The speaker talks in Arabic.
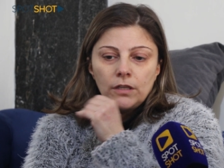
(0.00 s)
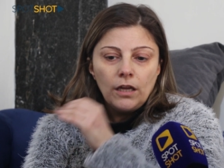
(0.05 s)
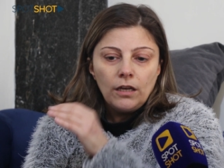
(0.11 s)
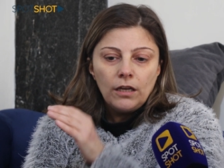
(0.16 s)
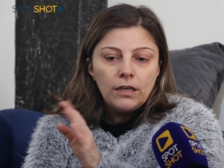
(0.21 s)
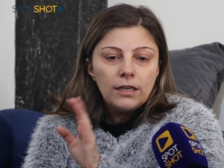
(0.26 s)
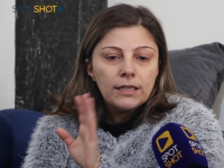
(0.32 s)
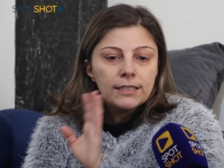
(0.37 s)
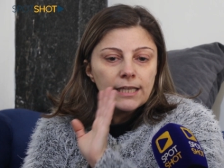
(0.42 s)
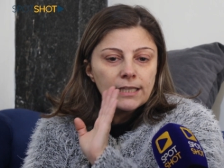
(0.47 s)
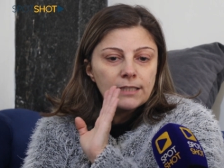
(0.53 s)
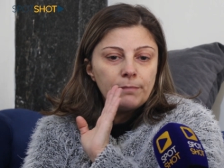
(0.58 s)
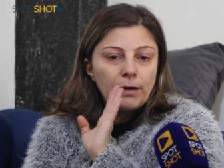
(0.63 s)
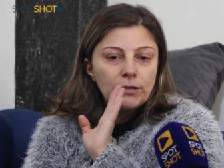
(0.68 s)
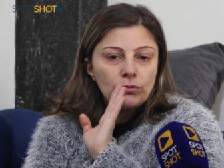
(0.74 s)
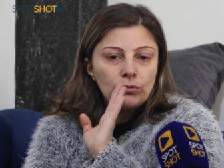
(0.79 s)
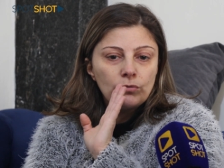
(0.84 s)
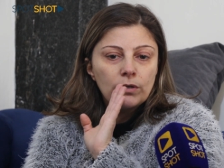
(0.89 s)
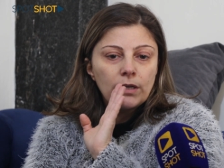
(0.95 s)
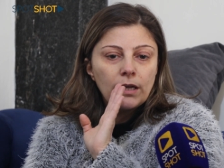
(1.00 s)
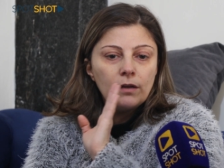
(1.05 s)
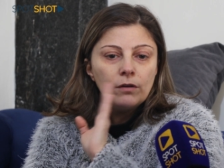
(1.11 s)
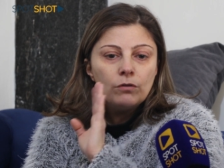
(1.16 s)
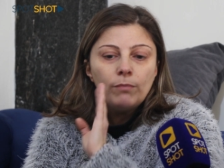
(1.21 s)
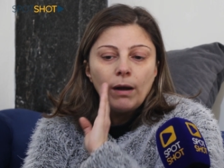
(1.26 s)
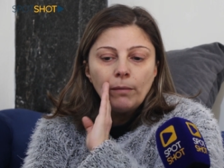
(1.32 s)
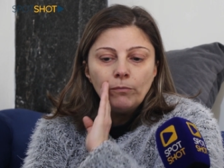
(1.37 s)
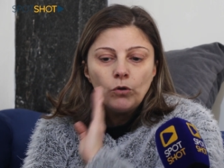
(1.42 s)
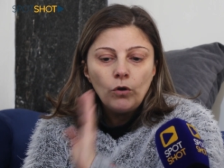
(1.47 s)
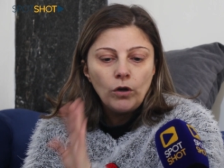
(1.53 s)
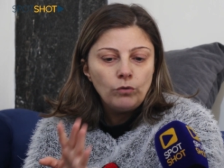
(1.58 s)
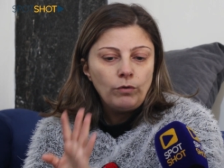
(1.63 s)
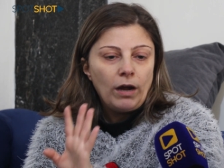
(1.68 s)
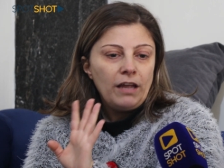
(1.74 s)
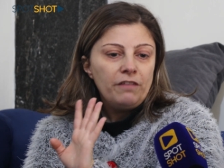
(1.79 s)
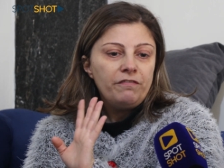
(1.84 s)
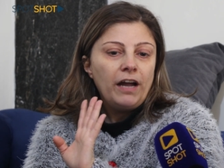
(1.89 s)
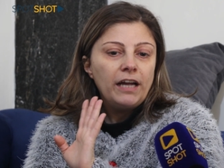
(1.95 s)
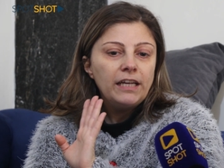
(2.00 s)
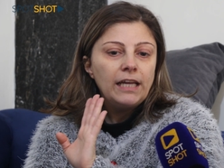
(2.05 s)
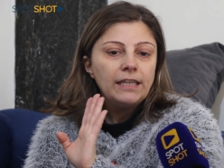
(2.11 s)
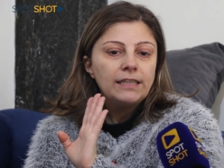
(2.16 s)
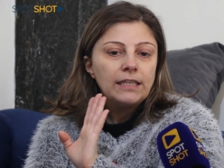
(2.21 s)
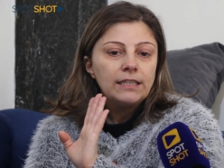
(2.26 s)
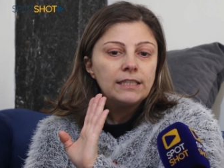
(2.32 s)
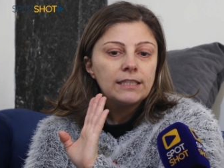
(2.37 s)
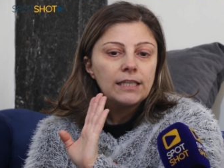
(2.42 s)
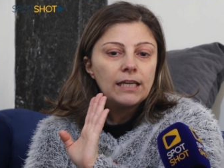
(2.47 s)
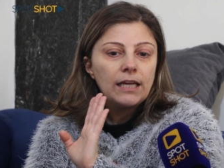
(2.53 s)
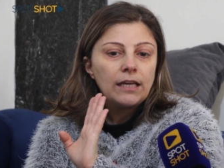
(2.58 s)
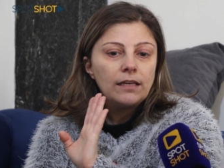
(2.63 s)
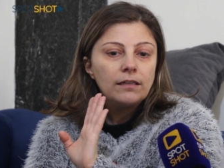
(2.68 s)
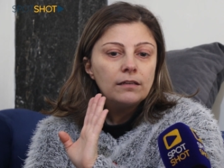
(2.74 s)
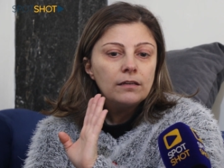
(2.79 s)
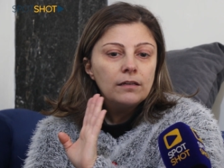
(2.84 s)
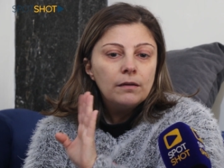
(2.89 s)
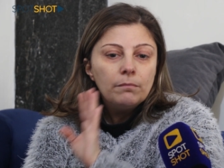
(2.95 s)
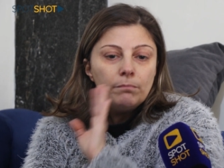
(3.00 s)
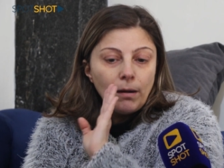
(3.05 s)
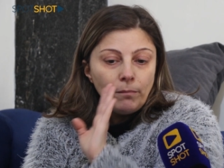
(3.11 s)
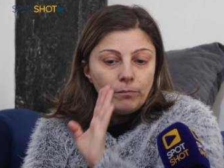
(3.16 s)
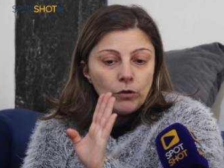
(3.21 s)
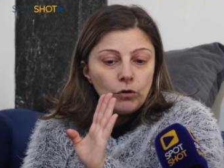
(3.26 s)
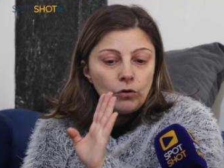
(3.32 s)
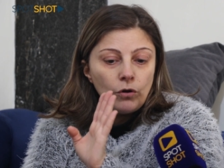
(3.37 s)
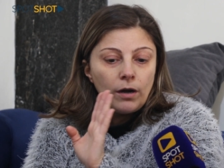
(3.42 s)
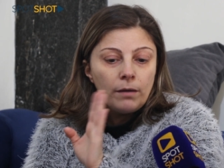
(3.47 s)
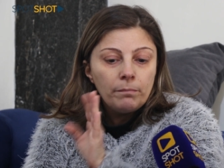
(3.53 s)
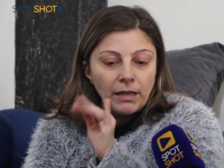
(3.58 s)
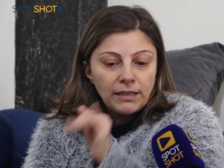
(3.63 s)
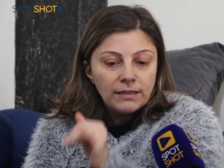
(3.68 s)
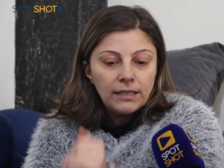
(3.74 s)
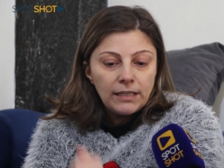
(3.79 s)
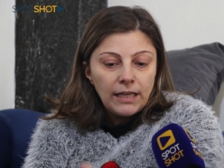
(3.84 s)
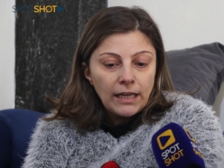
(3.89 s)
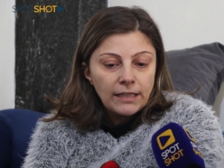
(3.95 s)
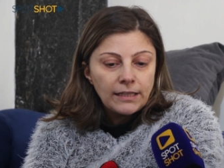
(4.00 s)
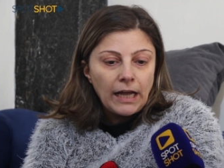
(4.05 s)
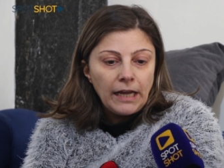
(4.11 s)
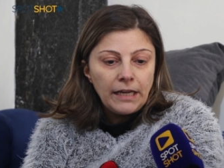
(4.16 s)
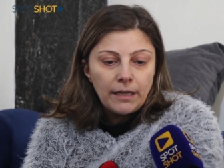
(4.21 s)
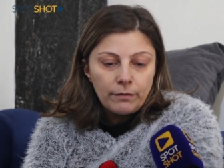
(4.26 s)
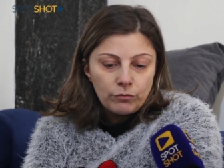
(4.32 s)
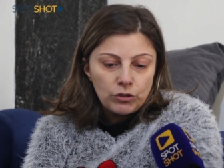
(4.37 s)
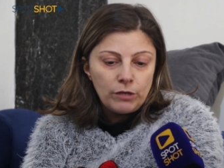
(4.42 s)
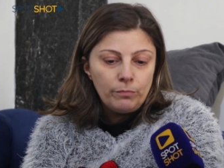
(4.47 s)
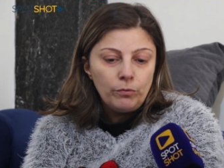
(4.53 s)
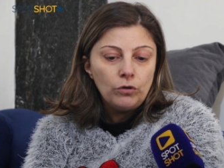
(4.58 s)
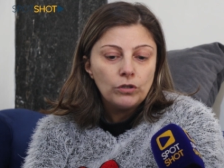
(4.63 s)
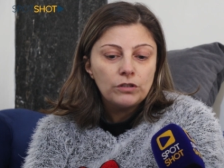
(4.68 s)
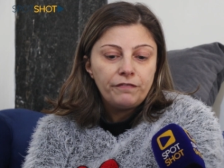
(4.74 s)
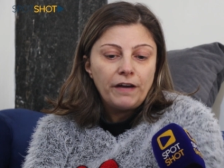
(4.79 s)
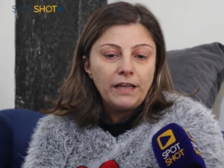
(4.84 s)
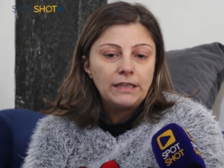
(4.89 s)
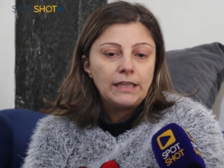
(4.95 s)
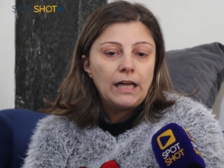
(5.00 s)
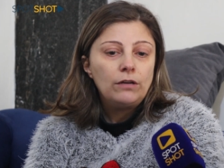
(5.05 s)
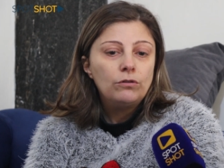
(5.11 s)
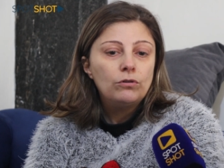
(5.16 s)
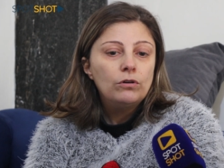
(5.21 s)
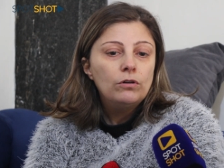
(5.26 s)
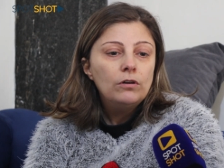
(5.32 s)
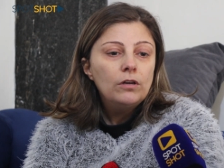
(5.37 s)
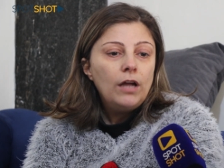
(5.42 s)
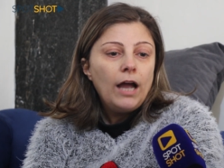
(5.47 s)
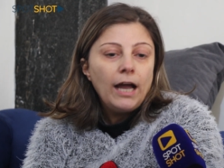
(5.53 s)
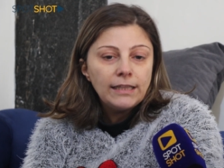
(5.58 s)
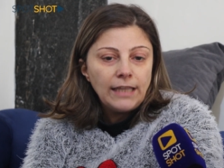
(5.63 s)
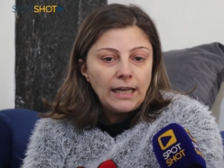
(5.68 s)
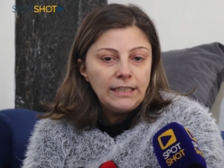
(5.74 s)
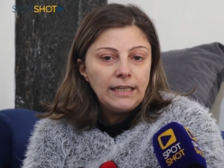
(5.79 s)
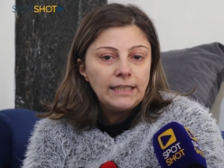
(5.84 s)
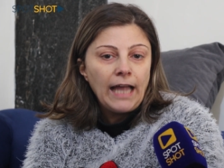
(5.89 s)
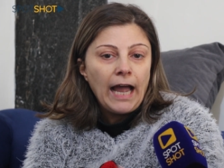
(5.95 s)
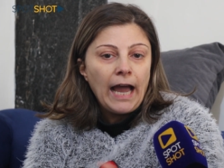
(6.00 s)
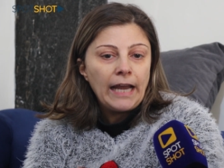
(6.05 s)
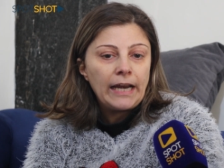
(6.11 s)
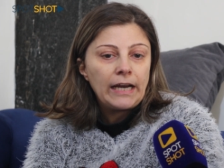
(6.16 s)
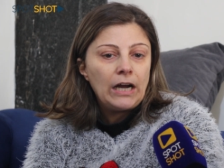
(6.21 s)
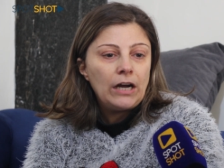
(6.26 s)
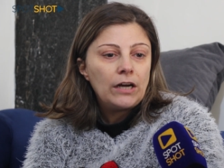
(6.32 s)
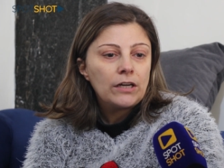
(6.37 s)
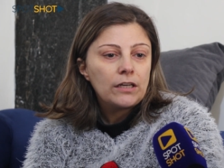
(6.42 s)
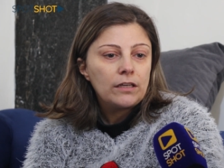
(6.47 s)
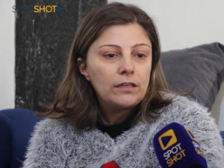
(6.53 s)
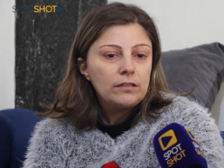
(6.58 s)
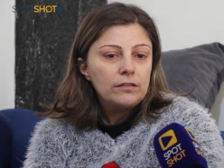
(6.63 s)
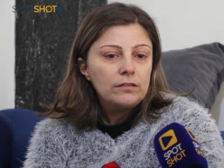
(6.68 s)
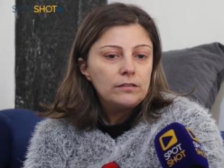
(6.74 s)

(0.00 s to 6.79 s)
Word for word: كل القصص متروكة وممنوع نوقف حياة إنسان ممنوع بدي إياه طيب جيبوه تفضلوا حدا يتحرك